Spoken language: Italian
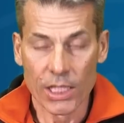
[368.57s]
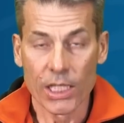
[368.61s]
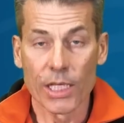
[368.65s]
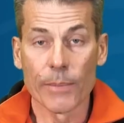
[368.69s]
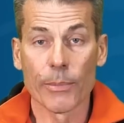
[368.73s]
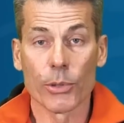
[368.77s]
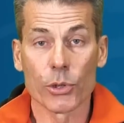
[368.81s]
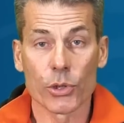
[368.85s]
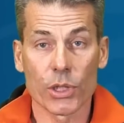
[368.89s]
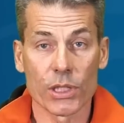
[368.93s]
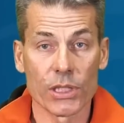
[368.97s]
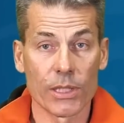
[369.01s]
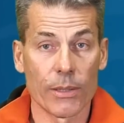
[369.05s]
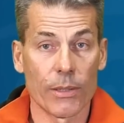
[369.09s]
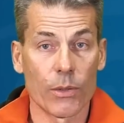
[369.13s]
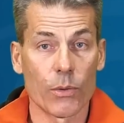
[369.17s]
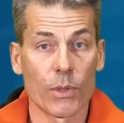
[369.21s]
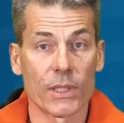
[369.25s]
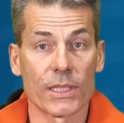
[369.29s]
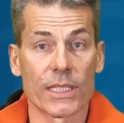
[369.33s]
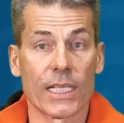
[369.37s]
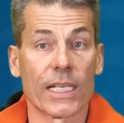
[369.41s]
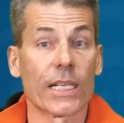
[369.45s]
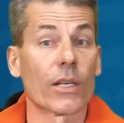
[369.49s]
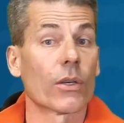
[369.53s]
in modo che andiamo a
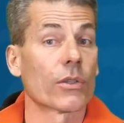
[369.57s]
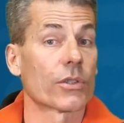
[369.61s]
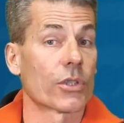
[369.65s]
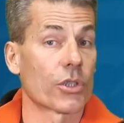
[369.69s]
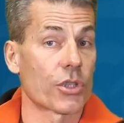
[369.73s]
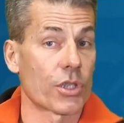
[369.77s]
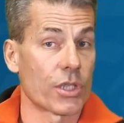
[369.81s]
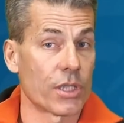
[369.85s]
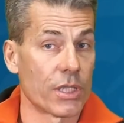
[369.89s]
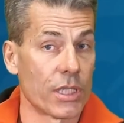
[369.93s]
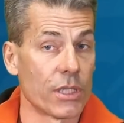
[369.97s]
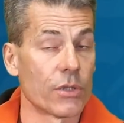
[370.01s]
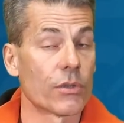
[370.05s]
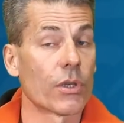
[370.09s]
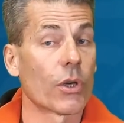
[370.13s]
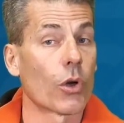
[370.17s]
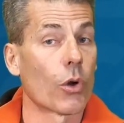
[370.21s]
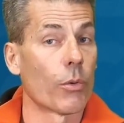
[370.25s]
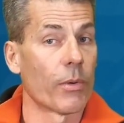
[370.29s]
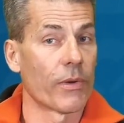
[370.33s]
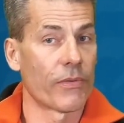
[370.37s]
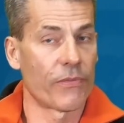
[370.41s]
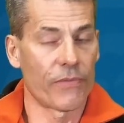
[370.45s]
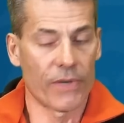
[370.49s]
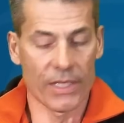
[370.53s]
guardare cosa c'è dentro e
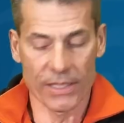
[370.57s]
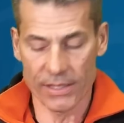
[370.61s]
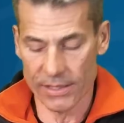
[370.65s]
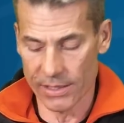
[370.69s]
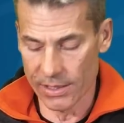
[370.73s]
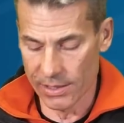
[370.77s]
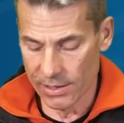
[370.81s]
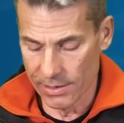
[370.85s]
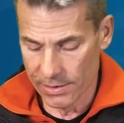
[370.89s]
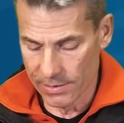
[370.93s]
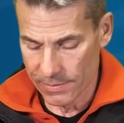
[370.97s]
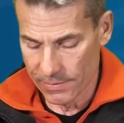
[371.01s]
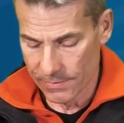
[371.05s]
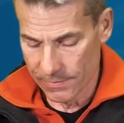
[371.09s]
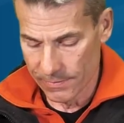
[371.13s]
come è fatta.